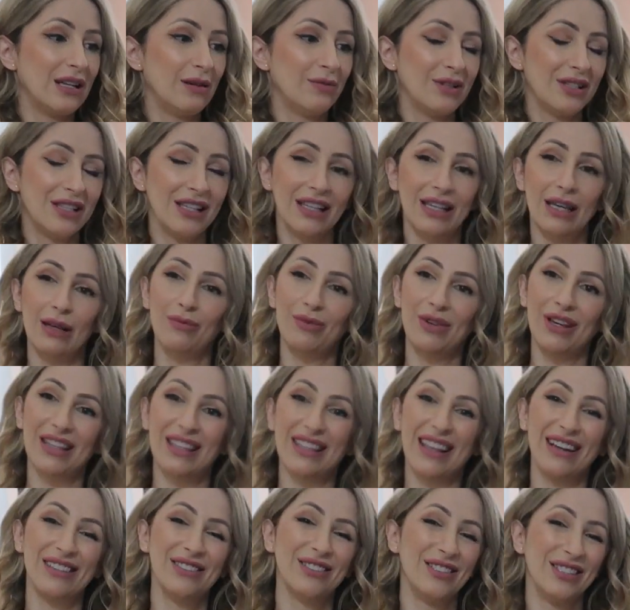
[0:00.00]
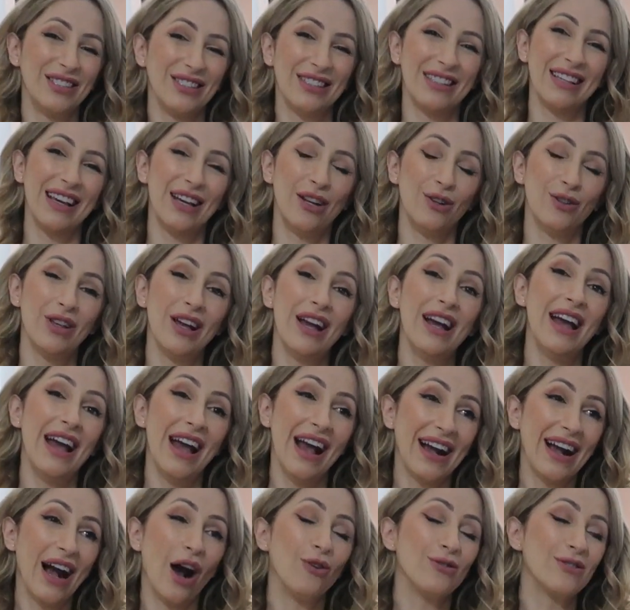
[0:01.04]
irem me seguir, porque tá, gente, sério,
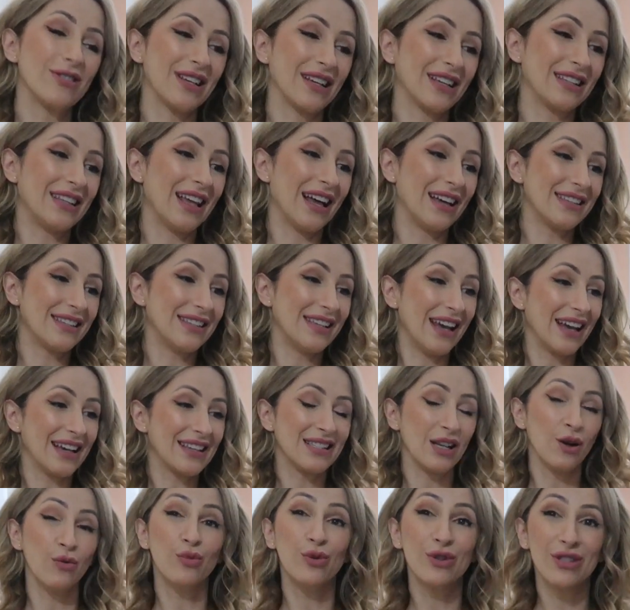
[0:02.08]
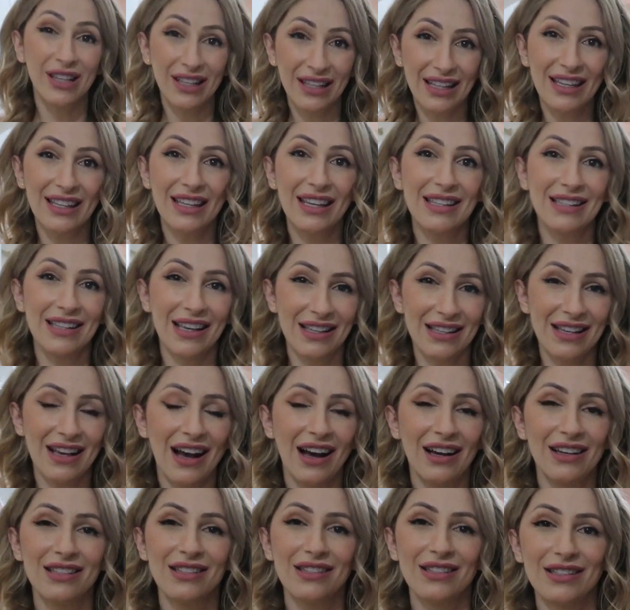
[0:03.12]
calça da que saiu por 76
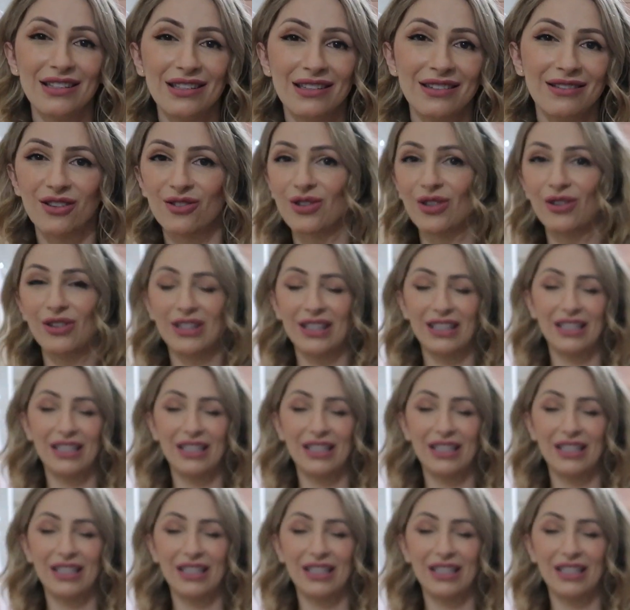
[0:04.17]
reais. Vocês não estão